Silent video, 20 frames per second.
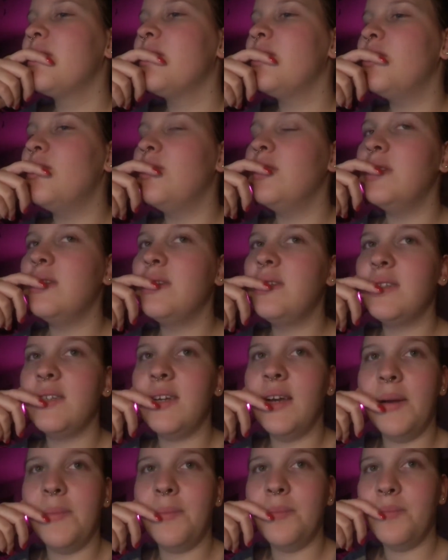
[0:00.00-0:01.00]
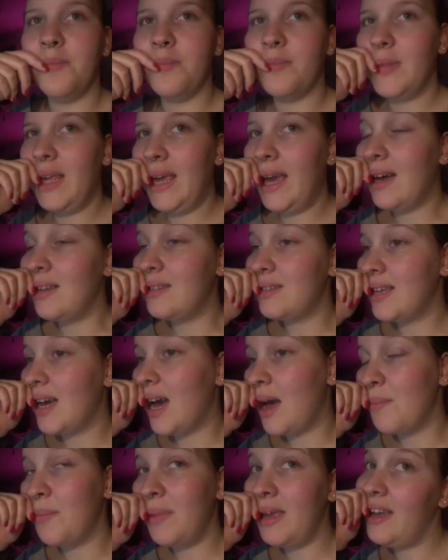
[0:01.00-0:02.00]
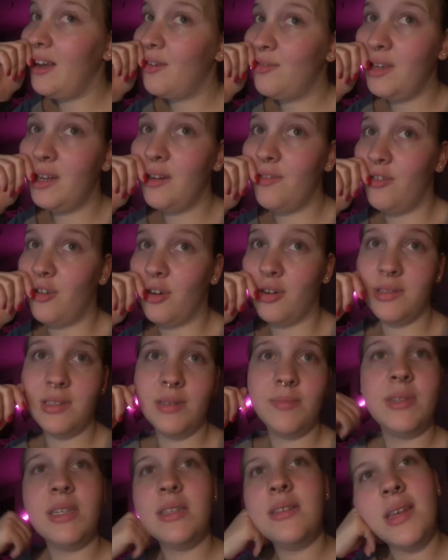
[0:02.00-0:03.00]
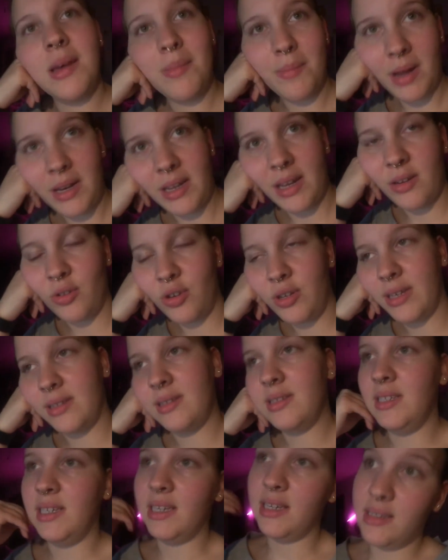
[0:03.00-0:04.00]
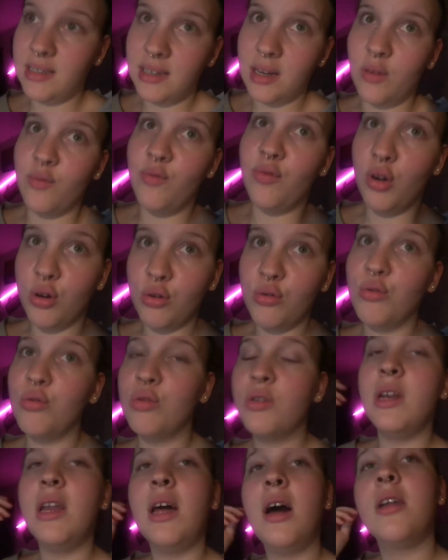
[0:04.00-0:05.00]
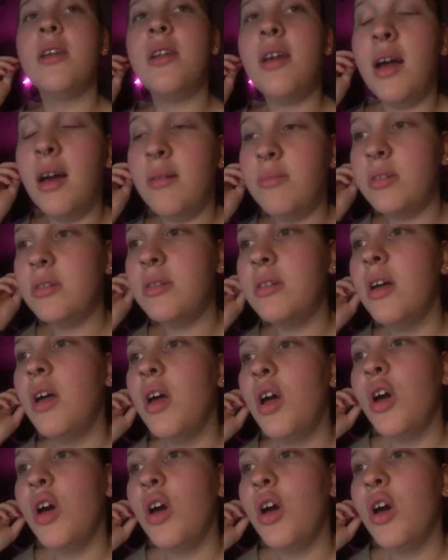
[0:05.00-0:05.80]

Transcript: Und ähm, ja, es kamen mega viele Vlogs im Dezember, dadurch, dass ich jeden Tag einen Vlog hochgeladen habe.